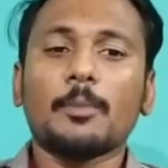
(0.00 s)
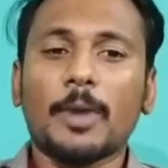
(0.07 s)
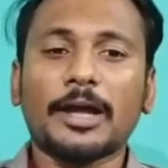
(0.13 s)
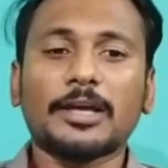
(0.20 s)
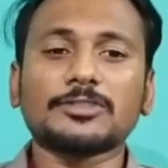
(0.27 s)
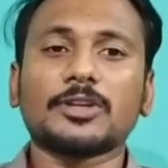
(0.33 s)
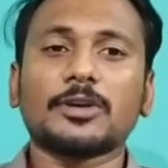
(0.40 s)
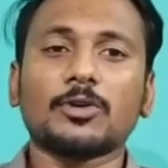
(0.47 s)

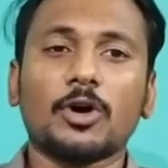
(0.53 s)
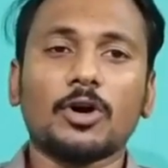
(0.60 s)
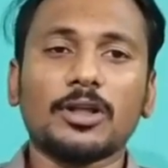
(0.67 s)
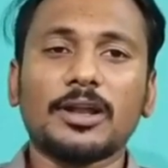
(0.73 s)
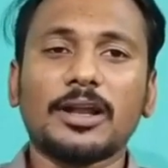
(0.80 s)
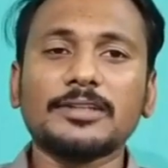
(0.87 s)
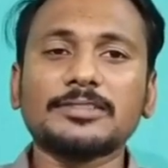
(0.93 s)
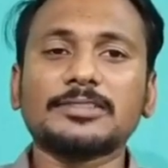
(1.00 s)
மைக்ரோசாஃப்ட்
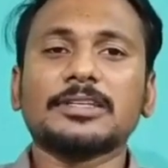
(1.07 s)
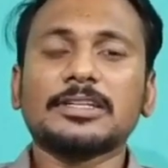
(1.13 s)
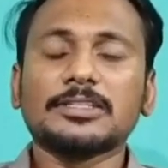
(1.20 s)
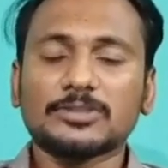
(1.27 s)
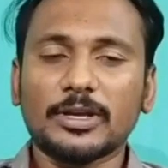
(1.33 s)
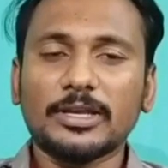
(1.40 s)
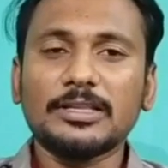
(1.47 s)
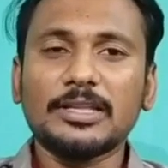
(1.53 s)
ஹோலோ லேண்ட்ஸ்
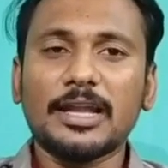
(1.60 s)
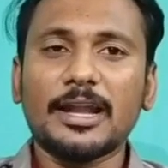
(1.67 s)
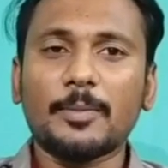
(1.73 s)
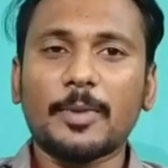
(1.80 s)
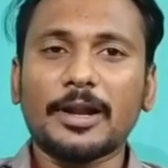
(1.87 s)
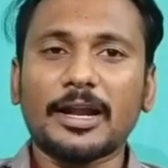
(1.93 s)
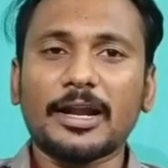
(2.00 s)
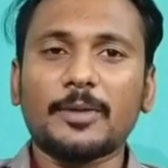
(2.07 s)
ஸோ இதில் என்ன
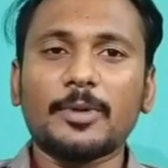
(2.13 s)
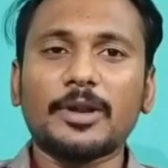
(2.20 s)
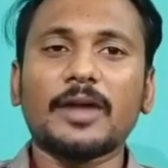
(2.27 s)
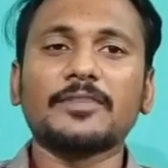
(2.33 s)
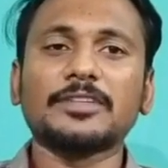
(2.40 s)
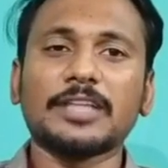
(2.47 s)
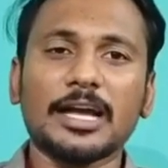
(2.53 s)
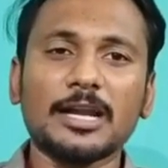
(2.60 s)
பண்ணுறாங்க அப்படின்னா
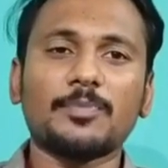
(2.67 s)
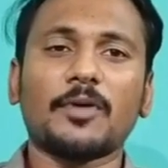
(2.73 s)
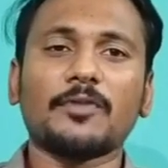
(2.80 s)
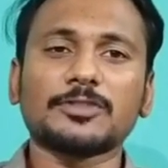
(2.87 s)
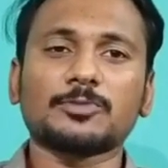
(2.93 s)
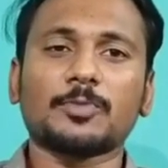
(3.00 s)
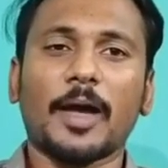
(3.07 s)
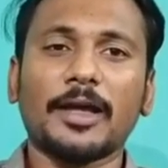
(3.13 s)
அப்படின்னா வித் ஹெல்ப்
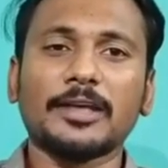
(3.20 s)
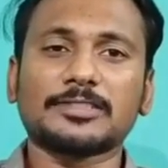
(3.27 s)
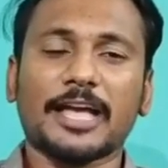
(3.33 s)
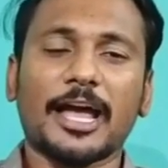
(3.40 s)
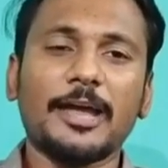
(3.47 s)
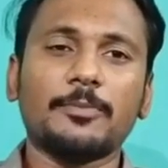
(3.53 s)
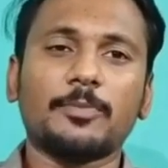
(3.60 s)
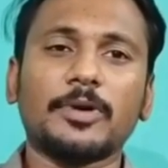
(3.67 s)

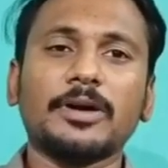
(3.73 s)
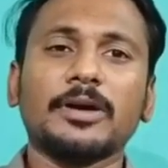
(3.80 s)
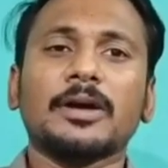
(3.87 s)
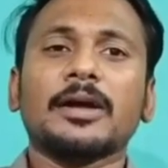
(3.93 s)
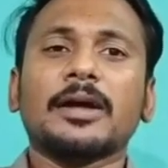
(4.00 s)
ஆஃப் ஸ்பை